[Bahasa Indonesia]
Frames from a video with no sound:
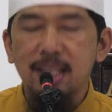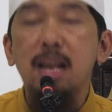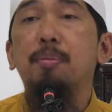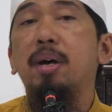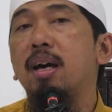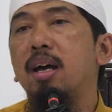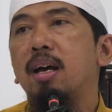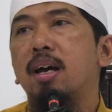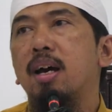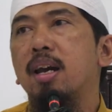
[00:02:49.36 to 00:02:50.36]
Iya,
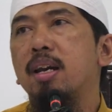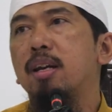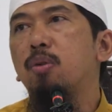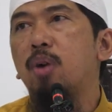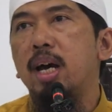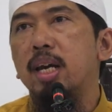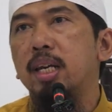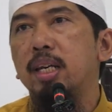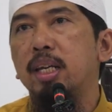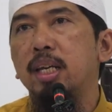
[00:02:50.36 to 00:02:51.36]
kenapa? Karena dua
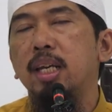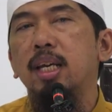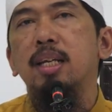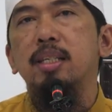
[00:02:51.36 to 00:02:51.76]
hari ini